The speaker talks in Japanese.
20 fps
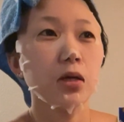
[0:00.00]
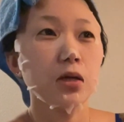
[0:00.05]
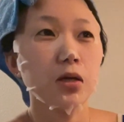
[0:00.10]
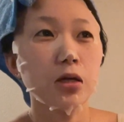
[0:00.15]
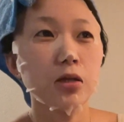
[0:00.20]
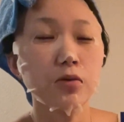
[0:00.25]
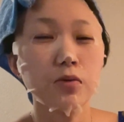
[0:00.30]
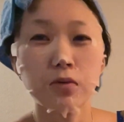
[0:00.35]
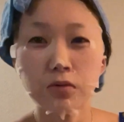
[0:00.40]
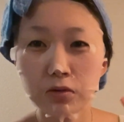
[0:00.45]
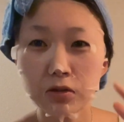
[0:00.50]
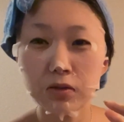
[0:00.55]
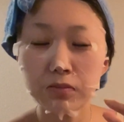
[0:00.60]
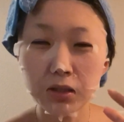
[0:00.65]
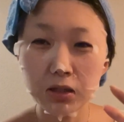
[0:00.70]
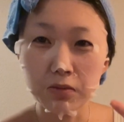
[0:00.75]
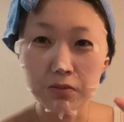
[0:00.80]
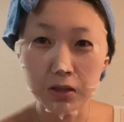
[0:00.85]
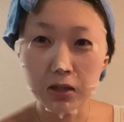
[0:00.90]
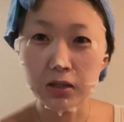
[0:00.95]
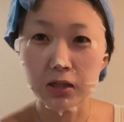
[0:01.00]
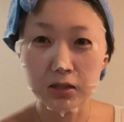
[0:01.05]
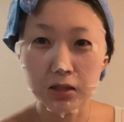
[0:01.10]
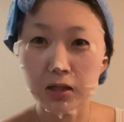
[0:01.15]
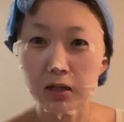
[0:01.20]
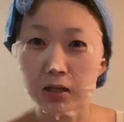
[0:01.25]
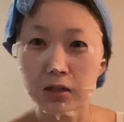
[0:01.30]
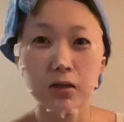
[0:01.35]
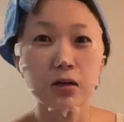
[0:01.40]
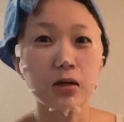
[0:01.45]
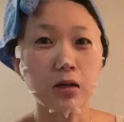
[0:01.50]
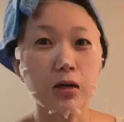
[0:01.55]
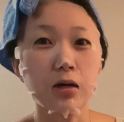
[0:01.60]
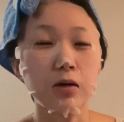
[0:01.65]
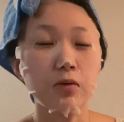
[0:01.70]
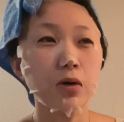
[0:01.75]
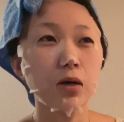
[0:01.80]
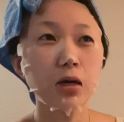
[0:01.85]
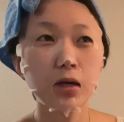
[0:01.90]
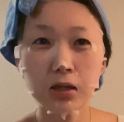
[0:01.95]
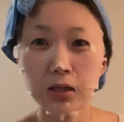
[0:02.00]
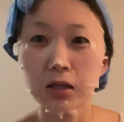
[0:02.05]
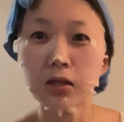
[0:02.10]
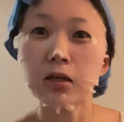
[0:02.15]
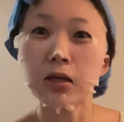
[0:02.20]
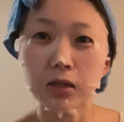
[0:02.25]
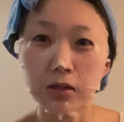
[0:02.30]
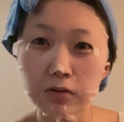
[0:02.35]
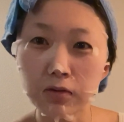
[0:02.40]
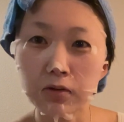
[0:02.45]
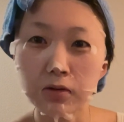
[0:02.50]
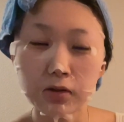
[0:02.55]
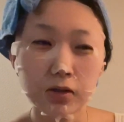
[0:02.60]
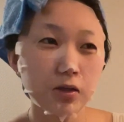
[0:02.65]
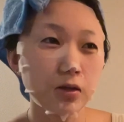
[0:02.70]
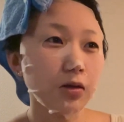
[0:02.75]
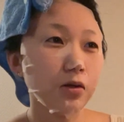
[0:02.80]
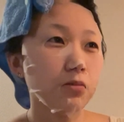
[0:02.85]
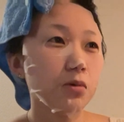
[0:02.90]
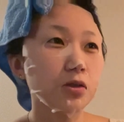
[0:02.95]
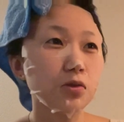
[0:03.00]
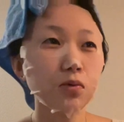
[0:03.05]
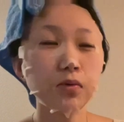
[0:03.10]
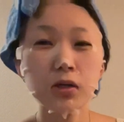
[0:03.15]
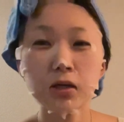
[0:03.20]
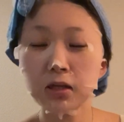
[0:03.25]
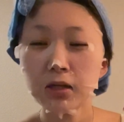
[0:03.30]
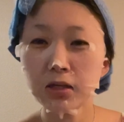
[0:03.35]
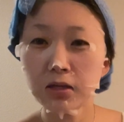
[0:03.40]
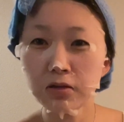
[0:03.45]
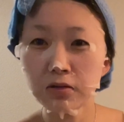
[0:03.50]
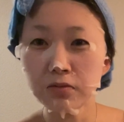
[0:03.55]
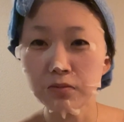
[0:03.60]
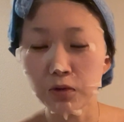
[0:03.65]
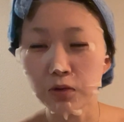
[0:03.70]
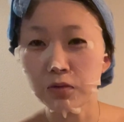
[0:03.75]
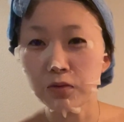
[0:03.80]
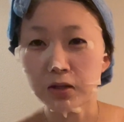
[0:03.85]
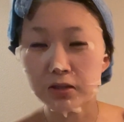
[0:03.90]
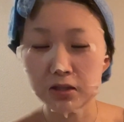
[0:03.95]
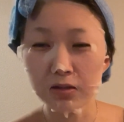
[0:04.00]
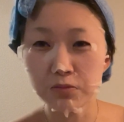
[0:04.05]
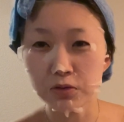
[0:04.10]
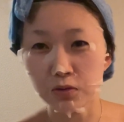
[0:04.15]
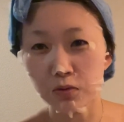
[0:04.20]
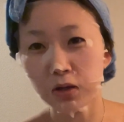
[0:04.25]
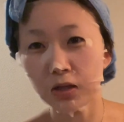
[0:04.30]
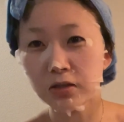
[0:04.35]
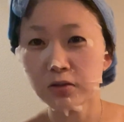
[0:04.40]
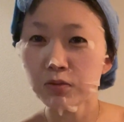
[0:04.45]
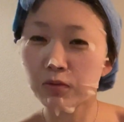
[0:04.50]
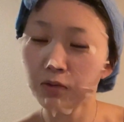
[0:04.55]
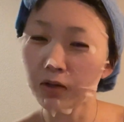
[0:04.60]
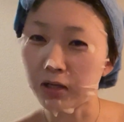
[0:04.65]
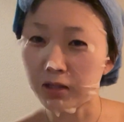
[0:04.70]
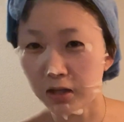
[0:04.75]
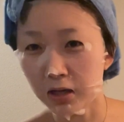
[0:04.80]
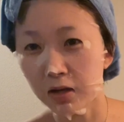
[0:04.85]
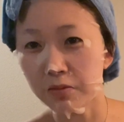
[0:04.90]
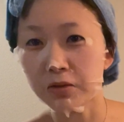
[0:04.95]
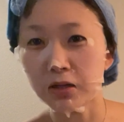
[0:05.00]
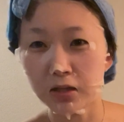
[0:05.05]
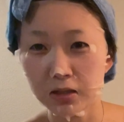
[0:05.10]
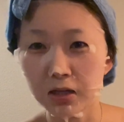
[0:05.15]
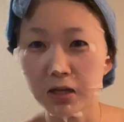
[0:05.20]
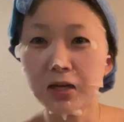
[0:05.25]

あの本当に目に見えない世界だからわからないんだけど浄化できるものは全部浄化しとこうかなみたいな